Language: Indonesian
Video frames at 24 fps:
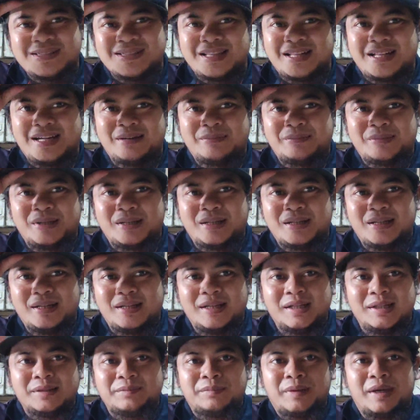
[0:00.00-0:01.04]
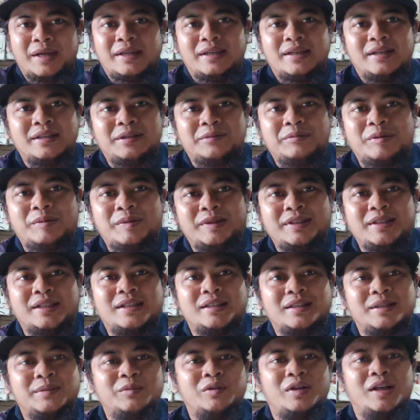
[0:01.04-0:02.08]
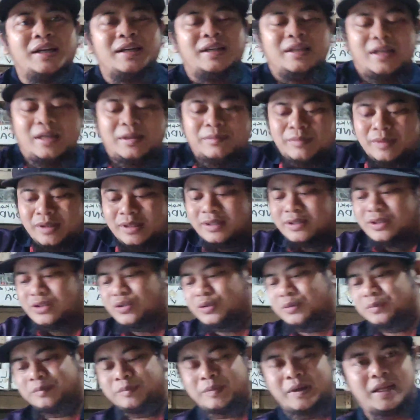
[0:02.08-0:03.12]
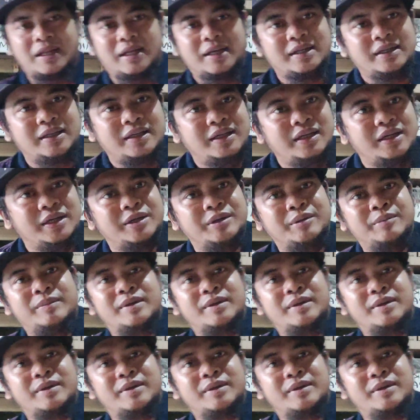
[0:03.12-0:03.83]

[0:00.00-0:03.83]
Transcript: Selamat pagi teman-teman Ketemu lagi dan berjumpa lagi